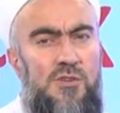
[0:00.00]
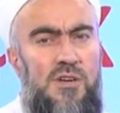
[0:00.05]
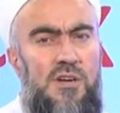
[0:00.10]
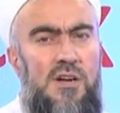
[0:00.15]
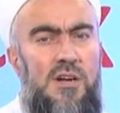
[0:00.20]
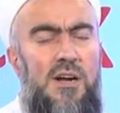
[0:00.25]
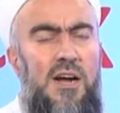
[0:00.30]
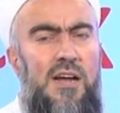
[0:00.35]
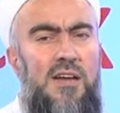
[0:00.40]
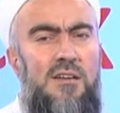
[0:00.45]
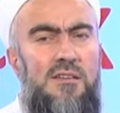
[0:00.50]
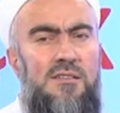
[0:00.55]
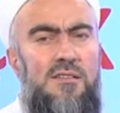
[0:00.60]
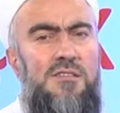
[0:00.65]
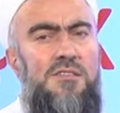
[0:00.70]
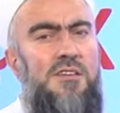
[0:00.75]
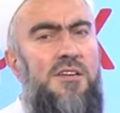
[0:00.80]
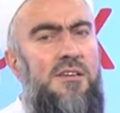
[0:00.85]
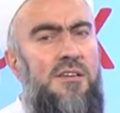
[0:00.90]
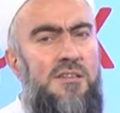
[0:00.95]
Gayrısız
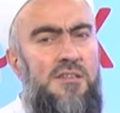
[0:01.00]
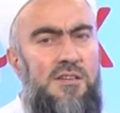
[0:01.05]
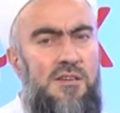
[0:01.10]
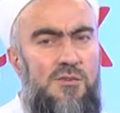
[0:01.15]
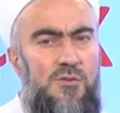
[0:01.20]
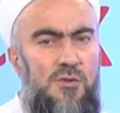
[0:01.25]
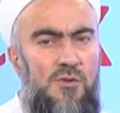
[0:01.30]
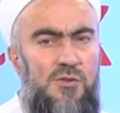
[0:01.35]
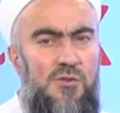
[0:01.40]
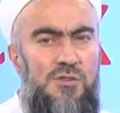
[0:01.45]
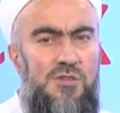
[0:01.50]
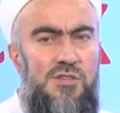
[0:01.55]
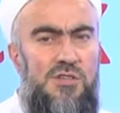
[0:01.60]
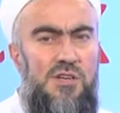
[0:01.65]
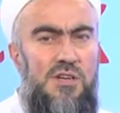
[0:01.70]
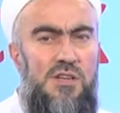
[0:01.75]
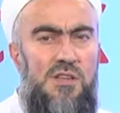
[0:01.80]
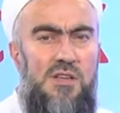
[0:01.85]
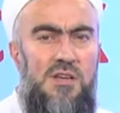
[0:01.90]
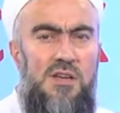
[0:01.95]
cennetine koysun
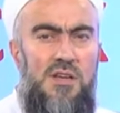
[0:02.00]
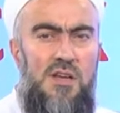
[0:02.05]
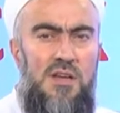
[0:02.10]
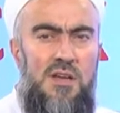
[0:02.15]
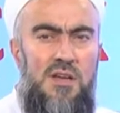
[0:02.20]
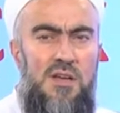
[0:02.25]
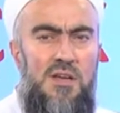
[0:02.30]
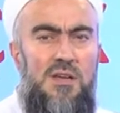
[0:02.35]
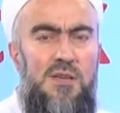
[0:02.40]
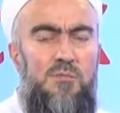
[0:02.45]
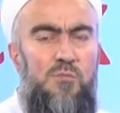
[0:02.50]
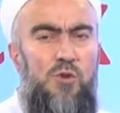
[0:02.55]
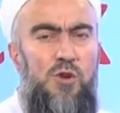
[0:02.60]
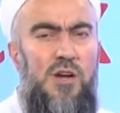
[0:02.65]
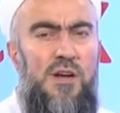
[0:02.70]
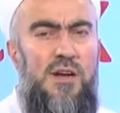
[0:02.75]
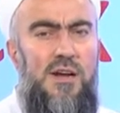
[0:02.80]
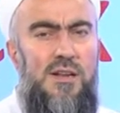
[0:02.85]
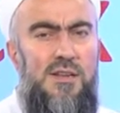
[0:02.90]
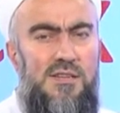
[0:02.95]
inşallah. Burak
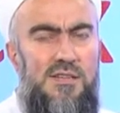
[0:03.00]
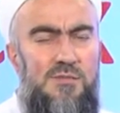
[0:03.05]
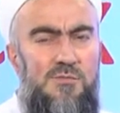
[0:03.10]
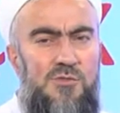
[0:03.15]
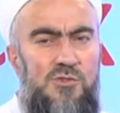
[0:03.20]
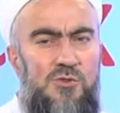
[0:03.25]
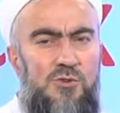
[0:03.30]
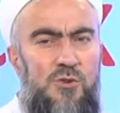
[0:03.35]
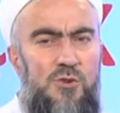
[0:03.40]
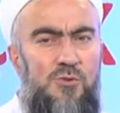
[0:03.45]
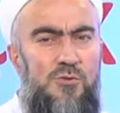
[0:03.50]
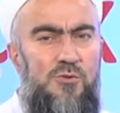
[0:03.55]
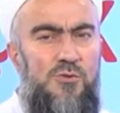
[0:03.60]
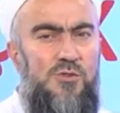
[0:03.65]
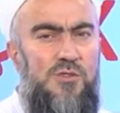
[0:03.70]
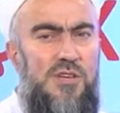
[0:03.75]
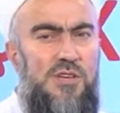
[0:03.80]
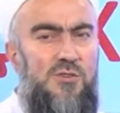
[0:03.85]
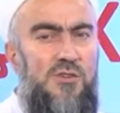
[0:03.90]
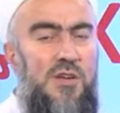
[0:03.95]
kardeşimizi gördünüz
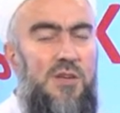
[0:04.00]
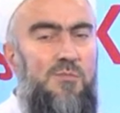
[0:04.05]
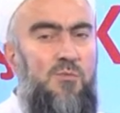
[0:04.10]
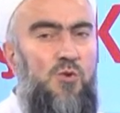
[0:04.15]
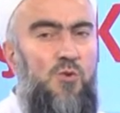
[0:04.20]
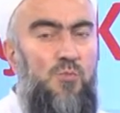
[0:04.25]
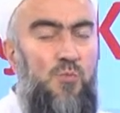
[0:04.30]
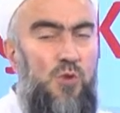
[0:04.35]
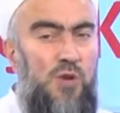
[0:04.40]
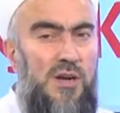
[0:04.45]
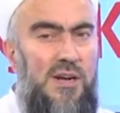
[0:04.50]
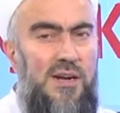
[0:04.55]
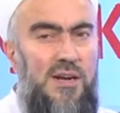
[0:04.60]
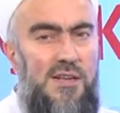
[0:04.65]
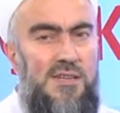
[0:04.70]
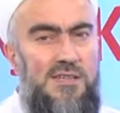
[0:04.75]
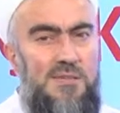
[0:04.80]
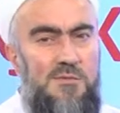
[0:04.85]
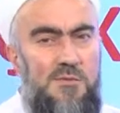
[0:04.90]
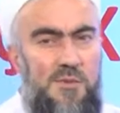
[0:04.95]
ne güzel. Bu Burak
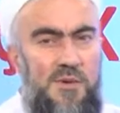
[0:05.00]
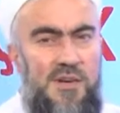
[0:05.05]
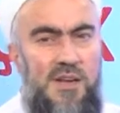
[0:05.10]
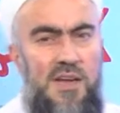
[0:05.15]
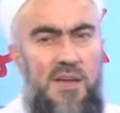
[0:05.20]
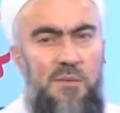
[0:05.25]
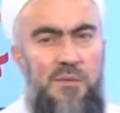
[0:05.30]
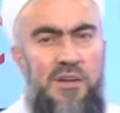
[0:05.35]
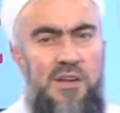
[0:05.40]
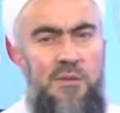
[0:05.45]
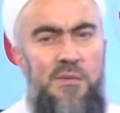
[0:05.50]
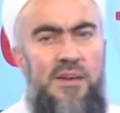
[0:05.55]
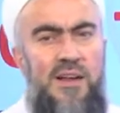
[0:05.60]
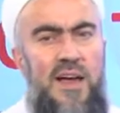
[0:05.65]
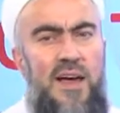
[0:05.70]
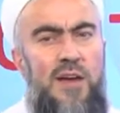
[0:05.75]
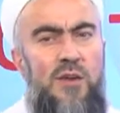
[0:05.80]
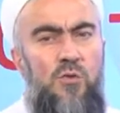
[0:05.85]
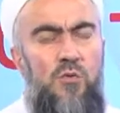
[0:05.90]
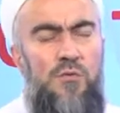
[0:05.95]
kardeşimiz bana hemen hemen
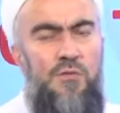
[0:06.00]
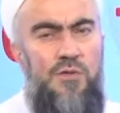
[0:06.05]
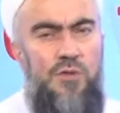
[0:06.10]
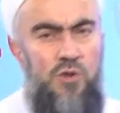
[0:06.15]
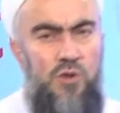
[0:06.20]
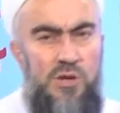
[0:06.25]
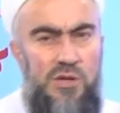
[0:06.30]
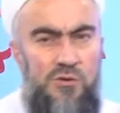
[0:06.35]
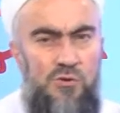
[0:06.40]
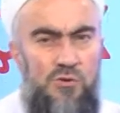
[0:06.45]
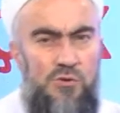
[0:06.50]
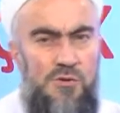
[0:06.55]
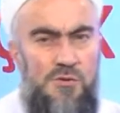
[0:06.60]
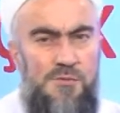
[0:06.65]
her gün video atıyor.